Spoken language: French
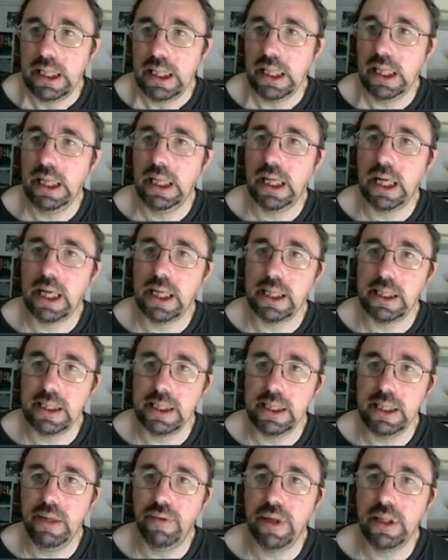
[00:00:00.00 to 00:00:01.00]
Et là,
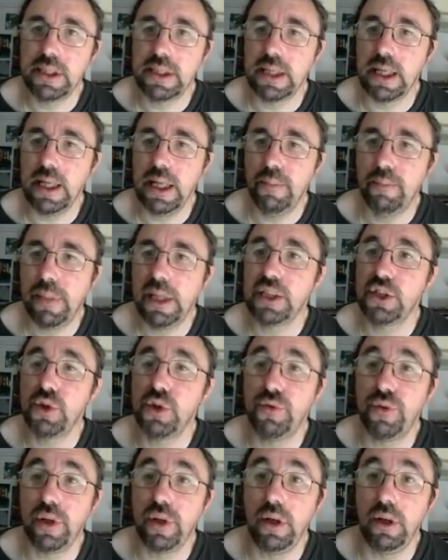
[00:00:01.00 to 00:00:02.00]
il va installer base de
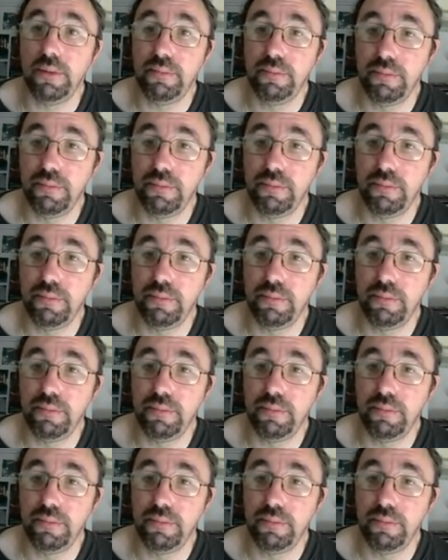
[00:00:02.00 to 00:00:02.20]
vol